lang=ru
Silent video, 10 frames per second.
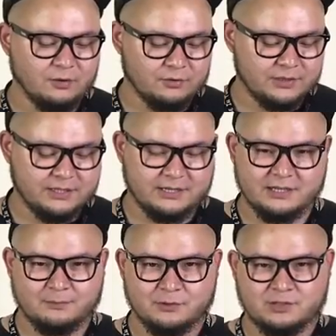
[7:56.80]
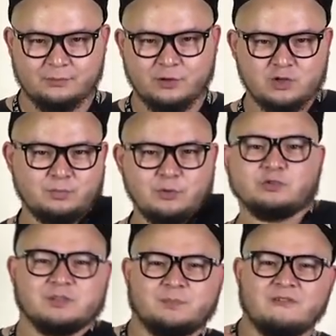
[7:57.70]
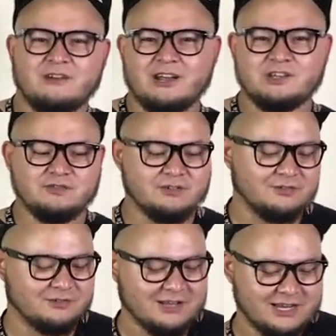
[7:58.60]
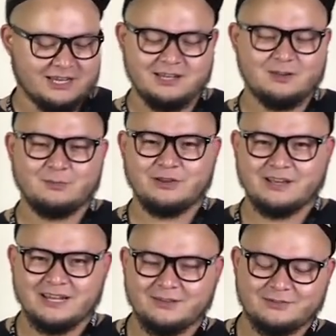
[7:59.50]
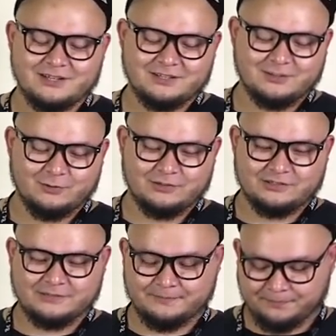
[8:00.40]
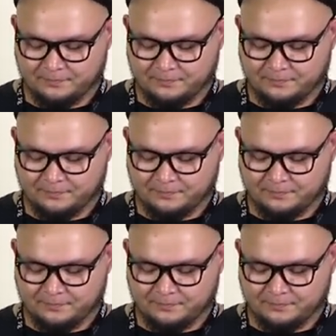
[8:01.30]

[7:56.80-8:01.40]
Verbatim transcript: крутить, хотя просто берешь блюдце, поворачиваешь вот так, и любой колян у тебя раскрутится.